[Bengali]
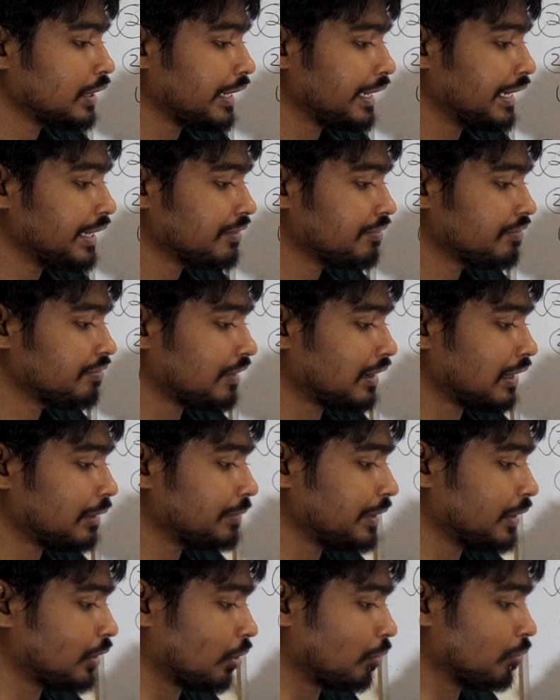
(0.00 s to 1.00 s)
এইট ফাইভ
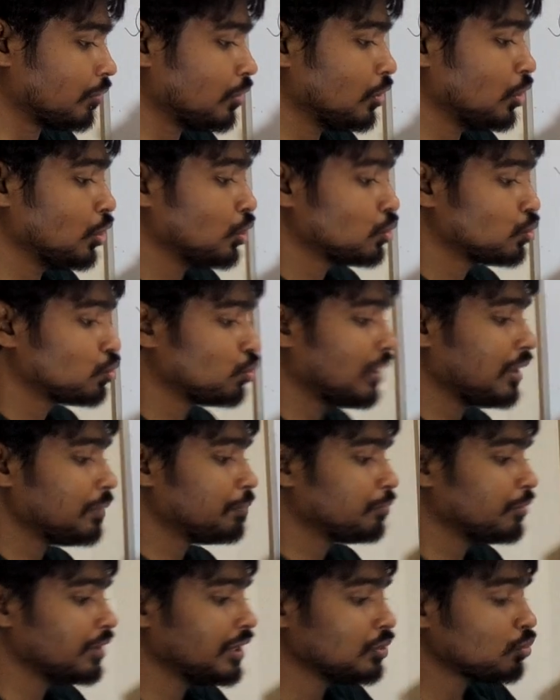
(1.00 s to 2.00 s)
এরকম টুয়েলভ
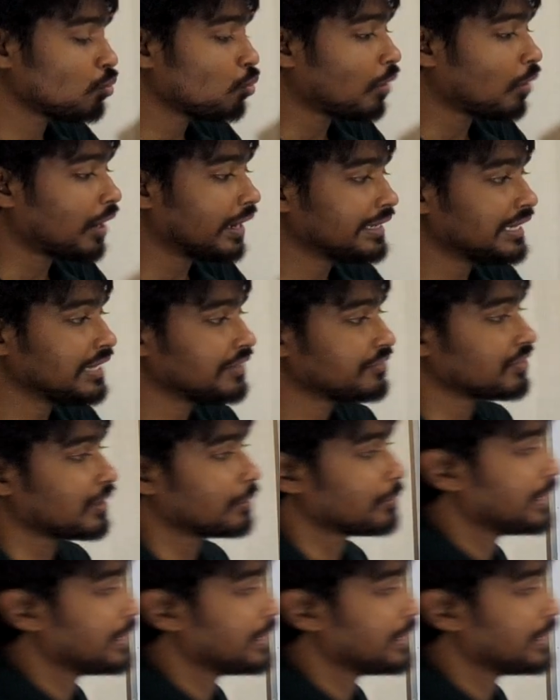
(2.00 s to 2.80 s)
পয়েন্ট ওয়ান এইট ফাইভ